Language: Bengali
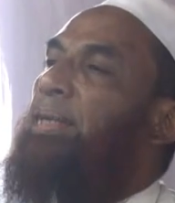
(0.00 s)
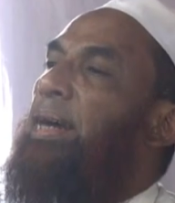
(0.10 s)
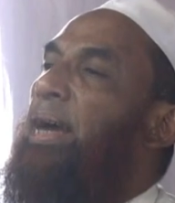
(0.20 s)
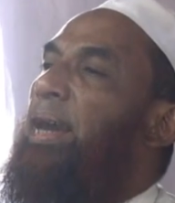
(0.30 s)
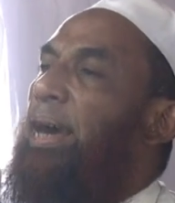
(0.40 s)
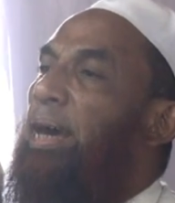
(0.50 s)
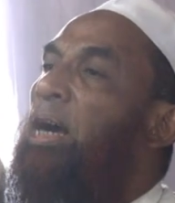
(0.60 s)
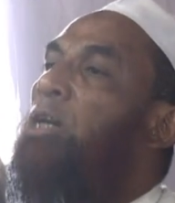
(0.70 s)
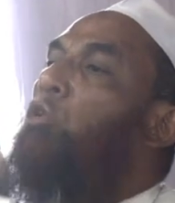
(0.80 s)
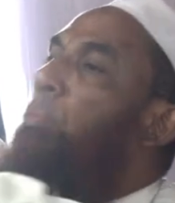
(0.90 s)
বাজিয়ে গেলি
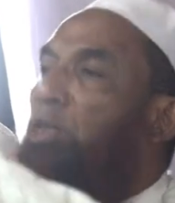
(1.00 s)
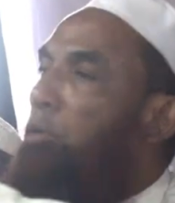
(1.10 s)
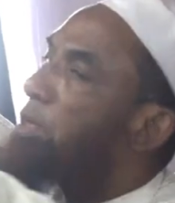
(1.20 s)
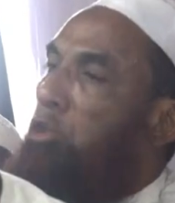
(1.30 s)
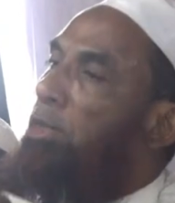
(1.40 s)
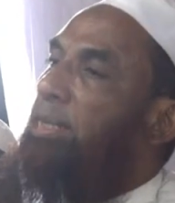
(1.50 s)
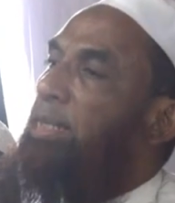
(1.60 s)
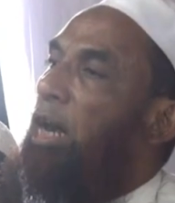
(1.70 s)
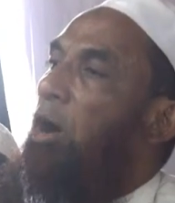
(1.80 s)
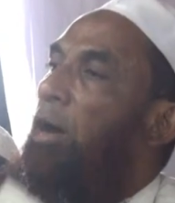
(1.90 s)
তুমি তুমি
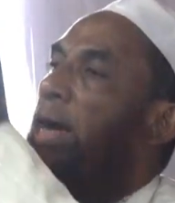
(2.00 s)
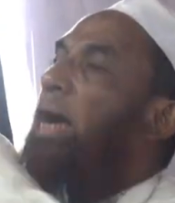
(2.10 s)
ছিল